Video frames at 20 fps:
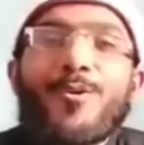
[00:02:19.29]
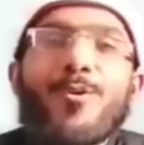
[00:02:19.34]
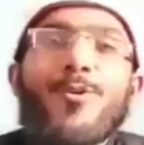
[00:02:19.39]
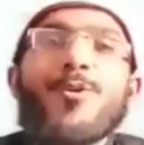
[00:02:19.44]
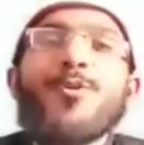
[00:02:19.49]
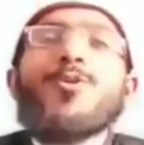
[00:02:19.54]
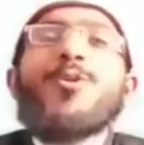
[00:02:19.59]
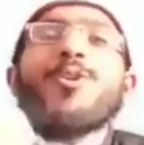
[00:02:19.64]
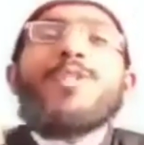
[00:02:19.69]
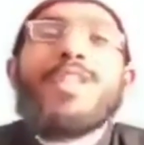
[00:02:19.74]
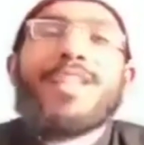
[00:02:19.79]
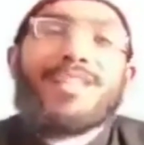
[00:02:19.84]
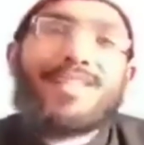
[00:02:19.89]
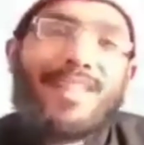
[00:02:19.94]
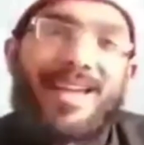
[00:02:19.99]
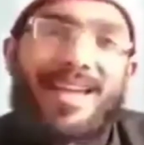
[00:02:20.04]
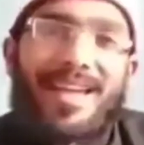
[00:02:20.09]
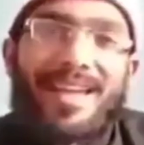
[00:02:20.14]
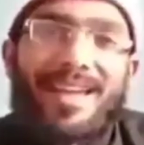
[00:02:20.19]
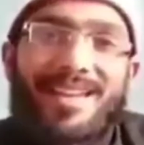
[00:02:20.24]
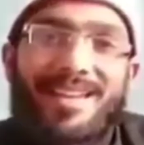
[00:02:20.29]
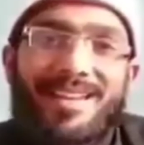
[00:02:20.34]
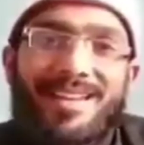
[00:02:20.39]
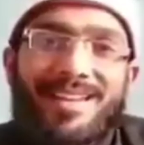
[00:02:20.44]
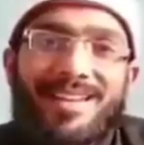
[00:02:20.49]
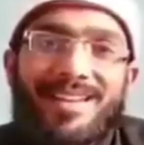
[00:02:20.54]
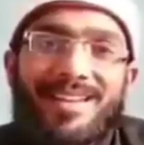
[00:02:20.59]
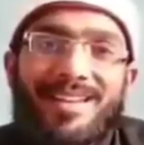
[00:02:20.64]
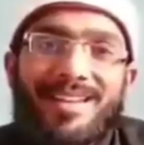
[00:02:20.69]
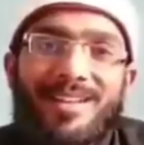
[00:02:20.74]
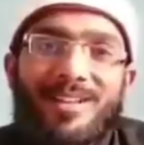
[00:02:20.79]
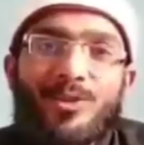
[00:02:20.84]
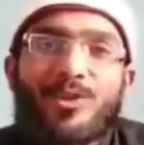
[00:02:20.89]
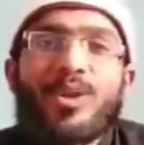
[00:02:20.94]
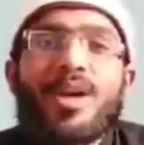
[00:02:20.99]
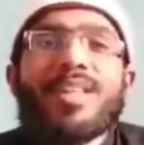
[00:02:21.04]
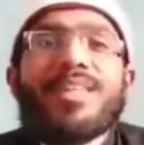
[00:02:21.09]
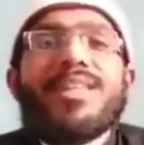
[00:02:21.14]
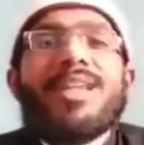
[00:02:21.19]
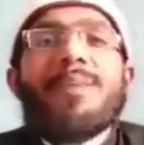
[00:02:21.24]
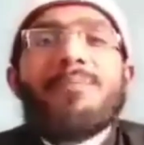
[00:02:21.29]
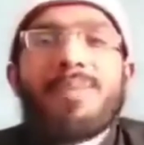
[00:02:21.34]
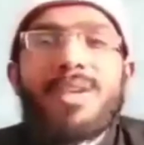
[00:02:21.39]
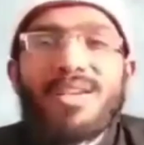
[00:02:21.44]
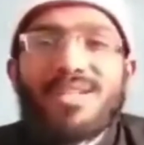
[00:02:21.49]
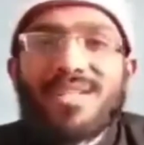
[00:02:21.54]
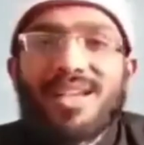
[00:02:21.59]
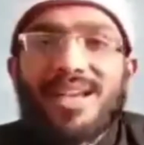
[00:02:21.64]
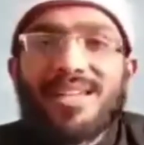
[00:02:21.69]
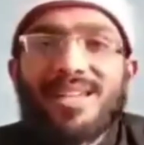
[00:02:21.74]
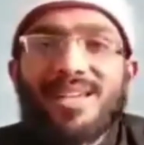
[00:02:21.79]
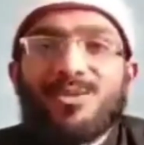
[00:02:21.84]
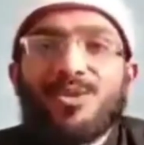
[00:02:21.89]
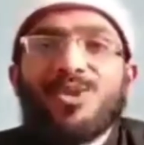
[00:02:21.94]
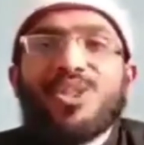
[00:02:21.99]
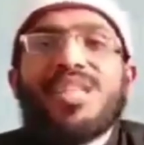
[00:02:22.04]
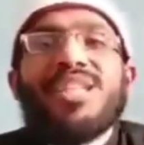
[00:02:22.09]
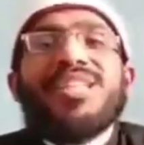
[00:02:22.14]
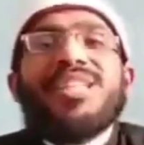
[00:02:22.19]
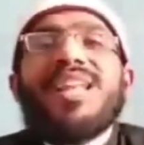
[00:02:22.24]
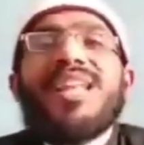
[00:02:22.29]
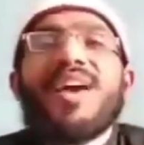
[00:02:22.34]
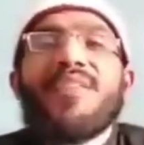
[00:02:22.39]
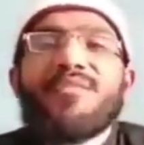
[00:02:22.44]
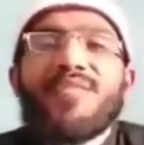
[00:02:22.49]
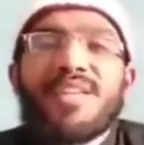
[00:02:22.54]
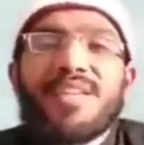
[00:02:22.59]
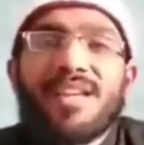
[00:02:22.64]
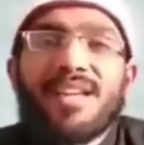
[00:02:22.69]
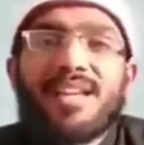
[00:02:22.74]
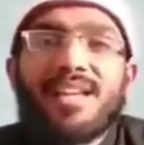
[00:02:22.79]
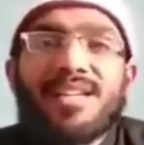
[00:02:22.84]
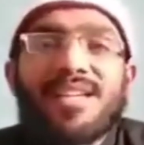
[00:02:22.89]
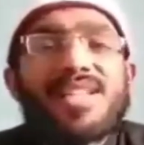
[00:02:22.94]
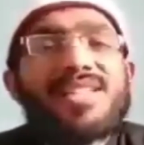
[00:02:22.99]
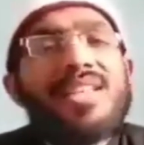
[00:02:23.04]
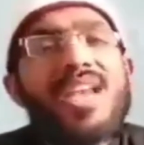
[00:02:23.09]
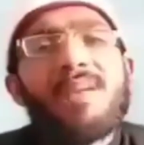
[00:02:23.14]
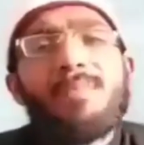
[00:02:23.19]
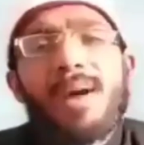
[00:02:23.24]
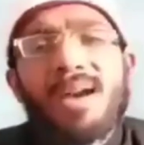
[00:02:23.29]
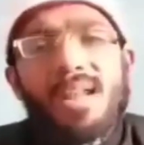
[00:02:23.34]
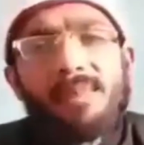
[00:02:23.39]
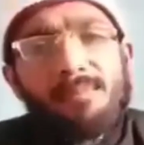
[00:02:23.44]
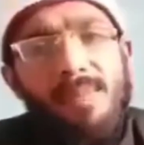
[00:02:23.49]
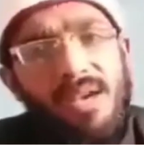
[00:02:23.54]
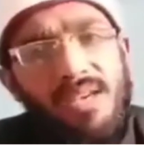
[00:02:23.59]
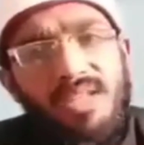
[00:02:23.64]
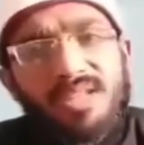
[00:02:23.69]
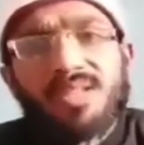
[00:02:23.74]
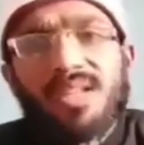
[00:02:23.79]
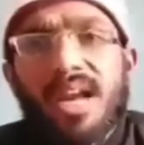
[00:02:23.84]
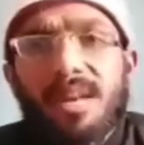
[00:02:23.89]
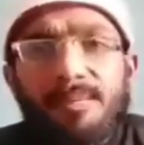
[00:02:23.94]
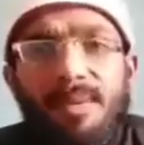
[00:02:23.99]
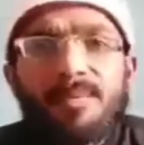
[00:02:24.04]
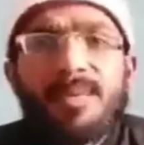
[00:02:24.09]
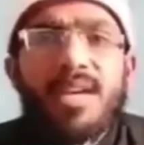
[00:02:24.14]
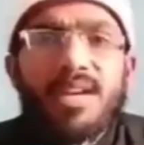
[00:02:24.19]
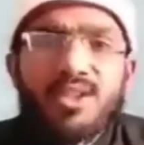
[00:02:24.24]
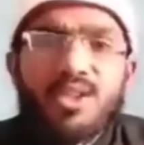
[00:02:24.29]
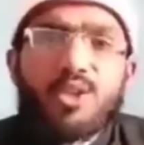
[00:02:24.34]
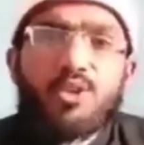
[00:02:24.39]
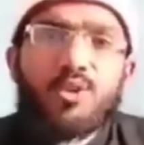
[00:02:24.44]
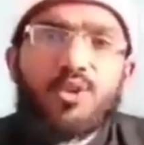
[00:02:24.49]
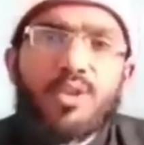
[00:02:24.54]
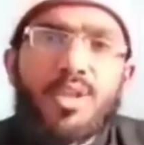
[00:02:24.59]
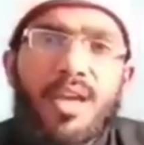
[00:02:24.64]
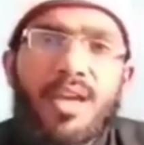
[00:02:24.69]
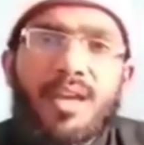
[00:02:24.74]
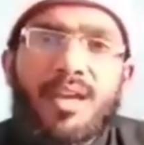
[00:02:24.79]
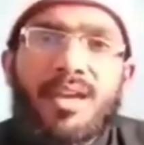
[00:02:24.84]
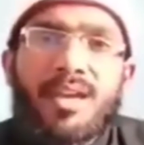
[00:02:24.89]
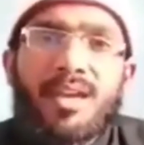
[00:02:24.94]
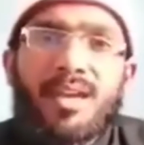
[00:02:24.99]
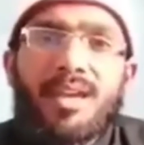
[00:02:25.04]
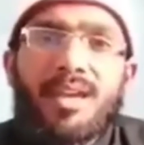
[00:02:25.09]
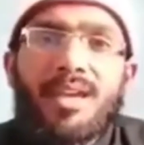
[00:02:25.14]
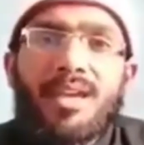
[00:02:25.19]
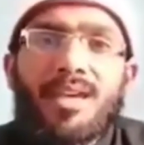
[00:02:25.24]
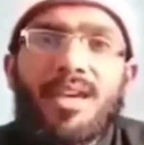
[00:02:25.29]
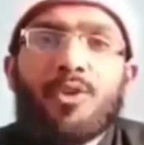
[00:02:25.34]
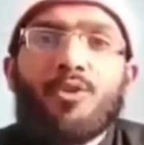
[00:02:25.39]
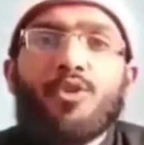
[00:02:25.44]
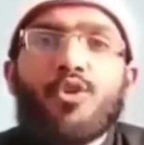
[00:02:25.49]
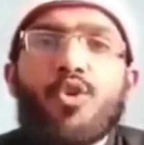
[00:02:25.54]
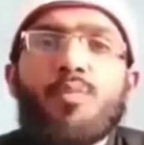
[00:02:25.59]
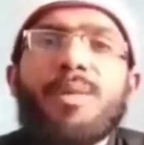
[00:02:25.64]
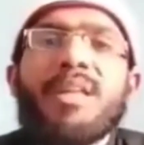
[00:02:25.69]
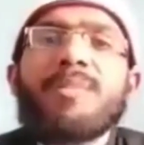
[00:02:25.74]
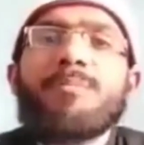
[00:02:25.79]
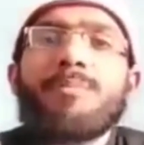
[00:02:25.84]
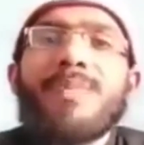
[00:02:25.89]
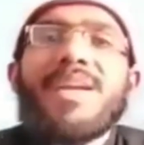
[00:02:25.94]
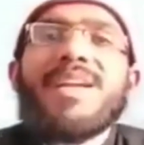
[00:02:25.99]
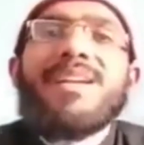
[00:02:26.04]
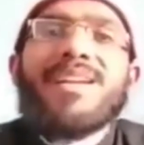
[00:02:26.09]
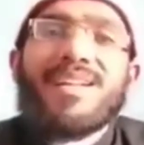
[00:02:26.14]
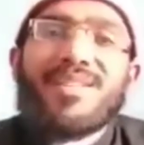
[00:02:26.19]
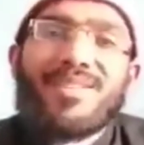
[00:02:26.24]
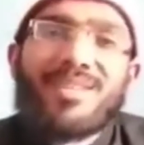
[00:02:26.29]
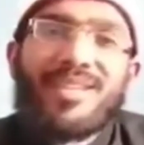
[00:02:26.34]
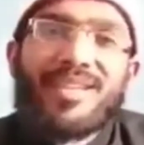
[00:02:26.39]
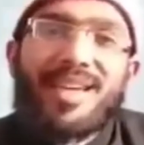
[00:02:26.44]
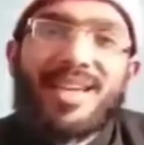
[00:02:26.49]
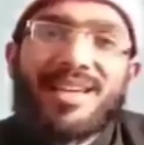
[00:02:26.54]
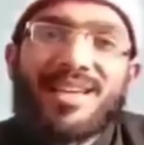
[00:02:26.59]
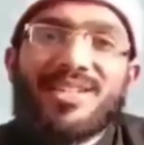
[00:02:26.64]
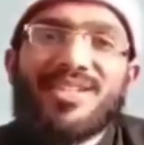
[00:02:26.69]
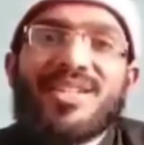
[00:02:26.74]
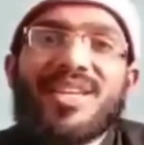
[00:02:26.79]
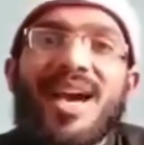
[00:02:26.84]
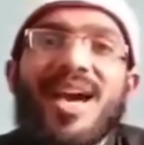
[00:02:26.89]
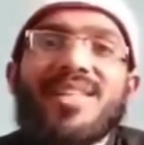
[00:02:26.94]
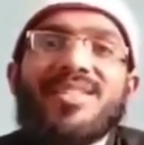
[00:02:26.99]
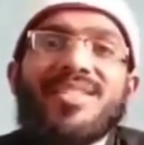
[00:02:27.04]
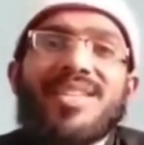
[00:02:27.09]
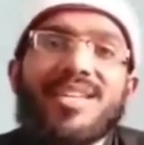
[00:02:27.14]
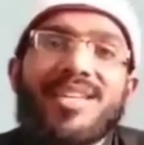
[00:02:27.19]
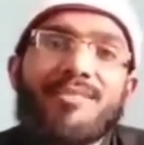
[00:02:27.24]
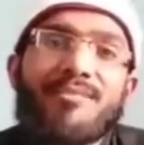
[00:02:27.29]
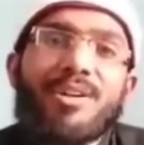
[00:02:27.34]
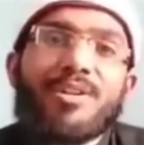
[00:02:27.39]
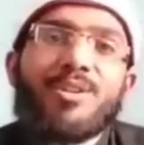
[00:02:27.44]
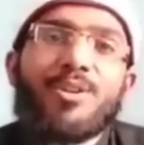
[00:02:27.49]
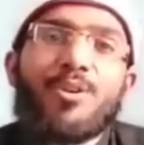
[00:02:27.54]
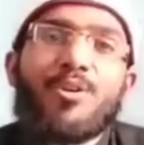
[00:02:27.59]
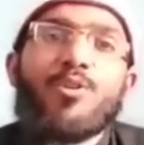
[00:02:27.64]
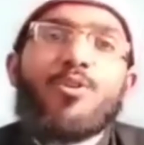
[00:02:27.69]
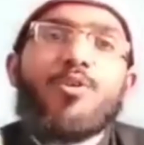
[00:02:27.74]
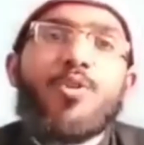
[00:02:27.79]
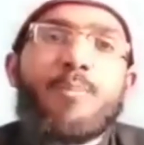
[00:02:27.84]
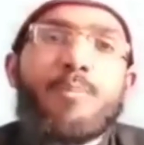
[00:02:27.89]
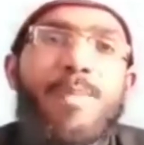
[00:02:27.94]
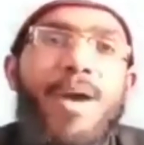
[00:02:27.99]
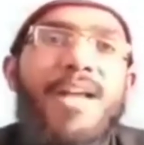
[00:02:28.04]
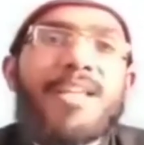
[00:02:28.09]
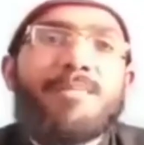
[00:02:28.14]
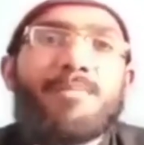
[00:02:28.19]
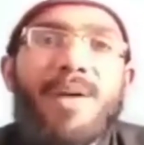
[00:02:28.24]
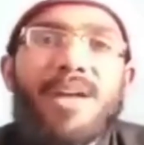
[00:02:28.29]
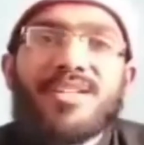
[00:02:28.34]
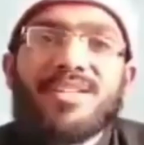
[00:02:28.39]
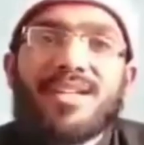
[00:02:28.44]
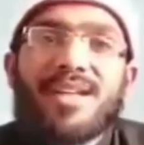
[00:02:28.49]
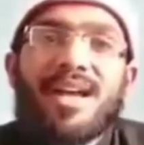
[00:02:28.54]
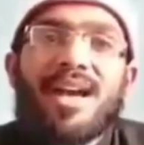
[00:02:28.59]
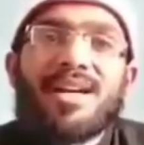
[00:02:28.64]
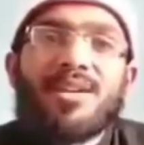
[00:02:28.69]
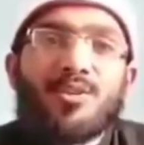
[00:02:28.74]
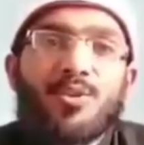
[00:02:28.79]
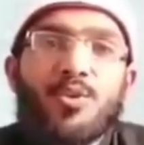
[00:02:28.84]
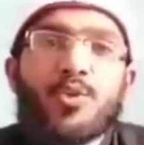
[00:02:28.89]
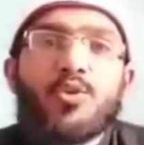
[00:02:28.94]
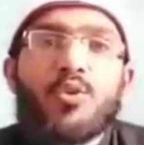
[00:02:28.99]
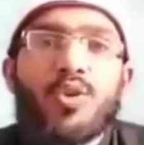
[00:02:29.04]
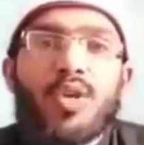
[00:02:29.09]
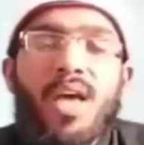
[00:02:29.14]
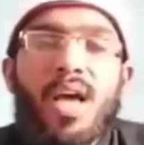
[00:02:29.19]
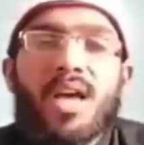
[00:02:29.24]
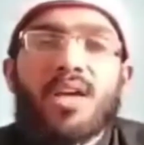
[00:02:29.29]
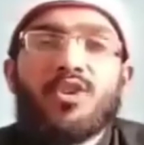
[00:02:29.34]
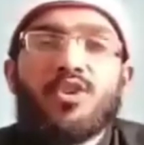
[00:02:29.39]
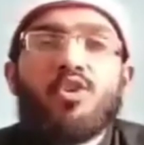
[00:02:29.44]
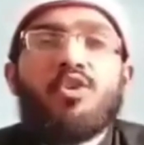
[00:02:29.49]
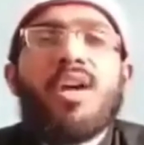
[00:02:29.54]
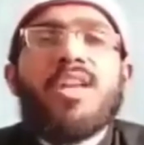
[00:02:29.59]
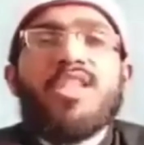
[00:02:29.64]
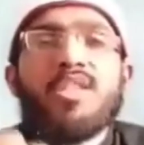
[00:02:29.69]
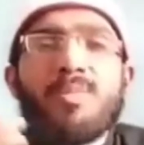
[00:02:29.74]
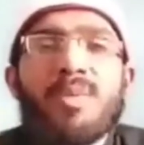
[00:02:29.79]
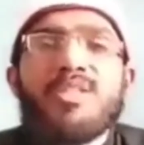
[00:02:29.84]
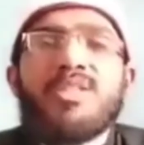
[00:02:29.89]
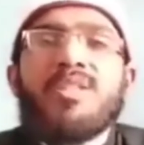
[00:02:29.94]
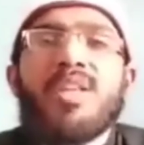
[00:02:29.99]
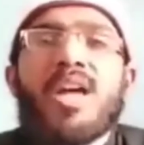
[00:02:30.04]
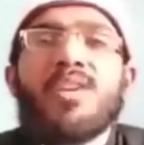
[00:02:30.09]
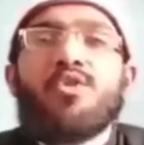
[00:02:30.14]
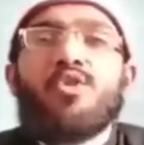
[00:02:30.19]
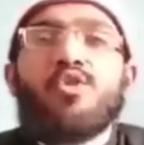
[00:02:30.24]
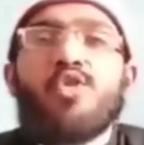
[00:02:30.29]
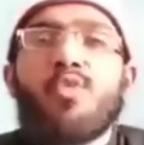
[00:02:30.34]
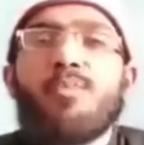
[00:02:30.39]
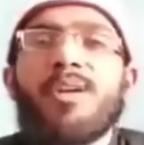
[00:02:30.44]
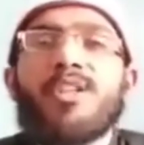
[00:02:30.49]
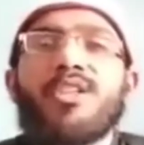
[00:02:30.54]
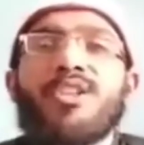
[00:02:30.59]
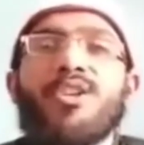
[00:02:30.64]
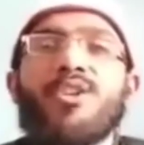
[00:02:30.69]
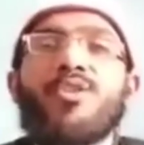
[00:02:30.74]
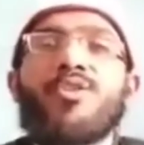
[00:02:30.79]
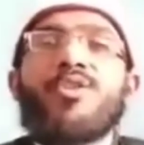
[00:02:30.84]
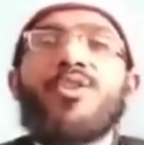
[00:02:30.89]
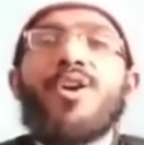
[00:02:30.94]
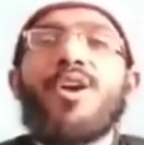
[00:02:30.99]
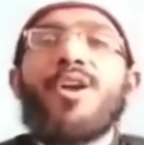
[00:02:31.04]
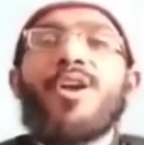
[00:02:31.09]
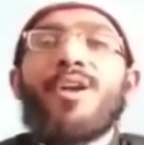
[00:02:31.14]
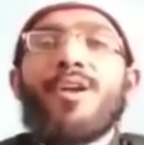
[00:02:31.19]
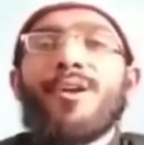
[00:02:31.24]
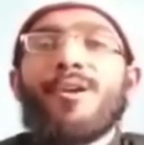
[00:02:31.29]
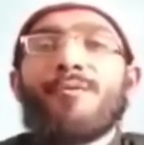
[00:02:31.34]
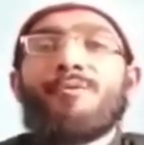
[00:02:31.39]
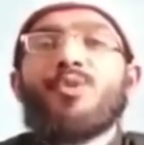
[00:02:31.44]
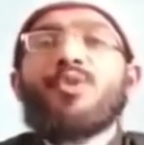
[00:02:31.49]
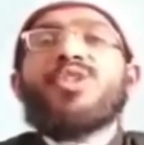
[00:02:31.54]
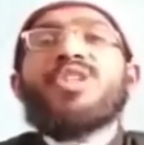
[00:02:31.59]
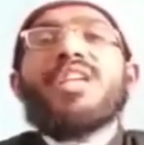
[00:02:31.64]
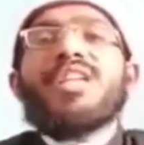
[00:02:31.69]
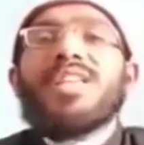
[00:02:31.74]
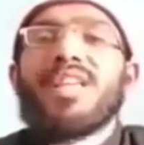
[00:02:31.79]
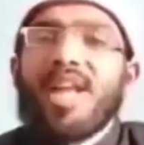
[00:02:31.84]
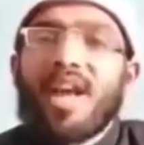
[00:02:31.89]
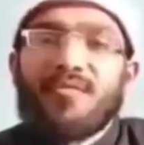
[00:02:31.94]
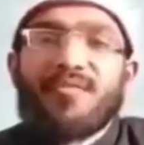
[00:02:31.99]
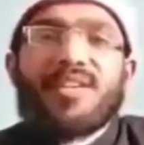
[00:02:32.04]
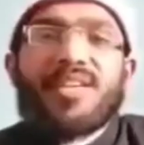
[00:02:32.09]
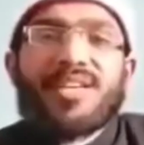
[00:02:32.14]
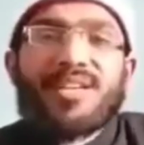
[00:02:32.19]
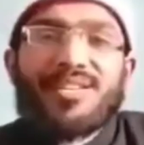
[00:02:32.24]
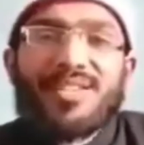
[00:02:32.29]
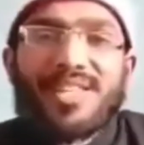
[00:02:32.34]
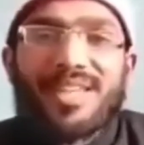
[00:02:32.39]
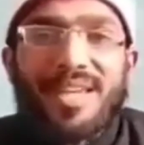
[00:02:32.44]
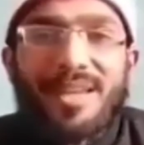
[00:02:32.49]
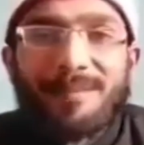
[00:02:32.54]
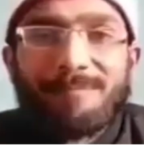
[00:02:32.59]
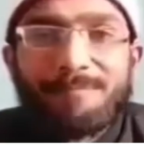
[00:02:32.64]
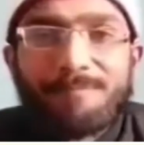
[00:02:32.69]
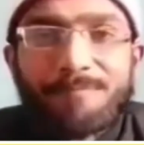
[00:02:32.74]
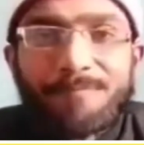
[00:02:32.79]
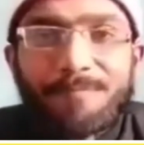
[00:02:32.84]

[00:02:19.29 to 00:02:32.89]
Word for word: उनको देता है जो खतरा पेश आ जाए उसकी तलाफी के लिए जैसे हमारे पाकिस्तान में भी अक्सर होता है कि हुकूमत पे करती है किसी हादसे के वक्त लोगों को पांच पांच लाख दो दो लाख जो हसब इस्तात हुकूमत की हो वो उसकी तलाफी करती है